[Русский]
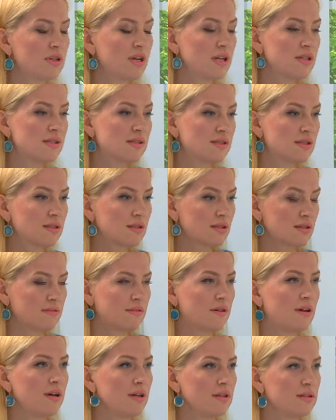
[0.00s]
танец
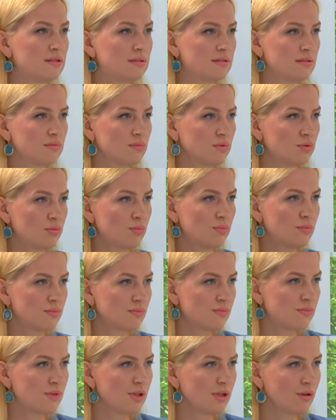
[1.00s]
открывает? Он
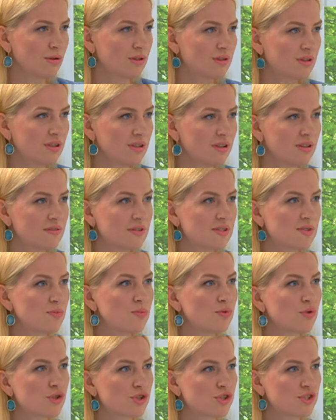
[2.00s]
Без, дает какие-то
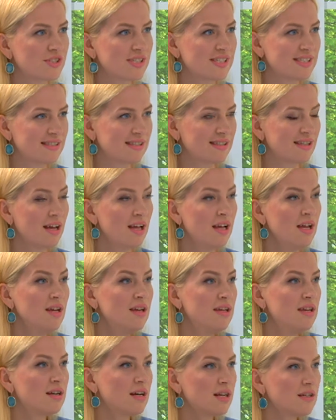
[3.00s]
возможности, да?
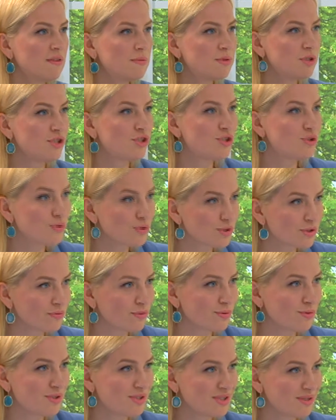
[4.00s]
И как вообще
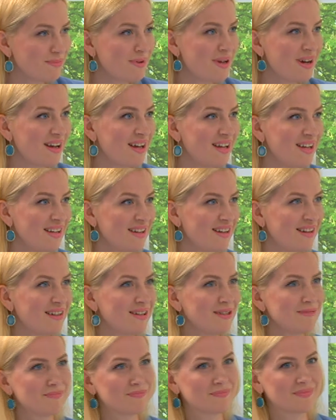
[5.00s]
чувствуют себя
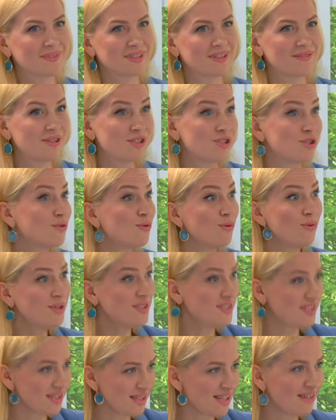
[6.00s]
э, ваши
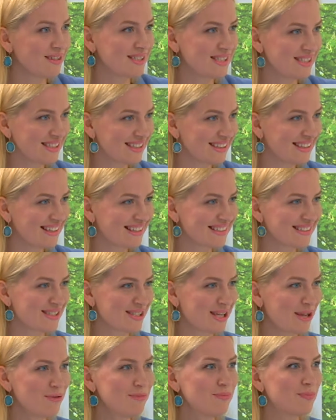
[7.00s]
гости, давайте их так
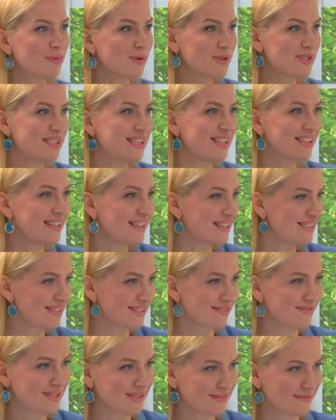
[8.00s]
назовем, после
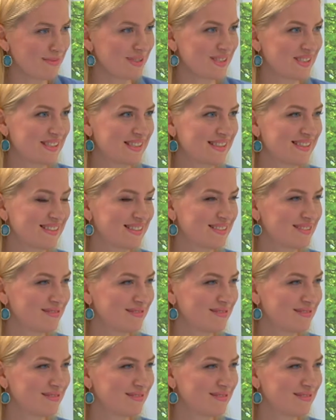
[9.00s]
танцев совместных?